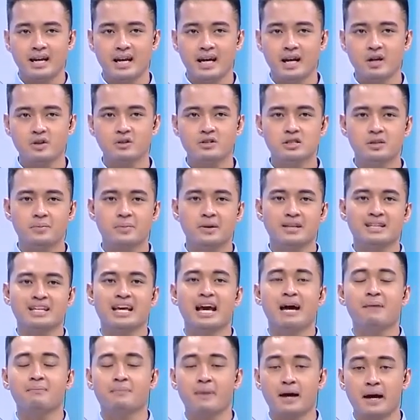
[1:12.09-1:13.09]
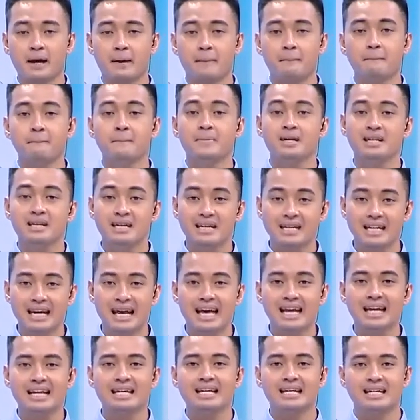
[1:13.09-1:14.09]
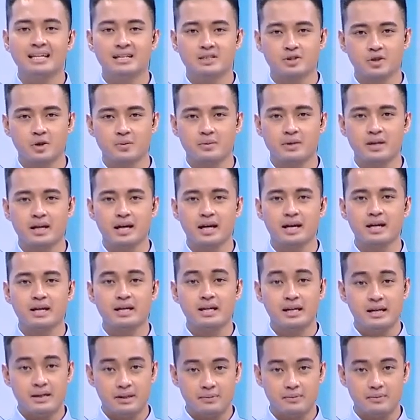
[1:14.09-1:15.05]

Lalu, seperti apa mengenali insomnia?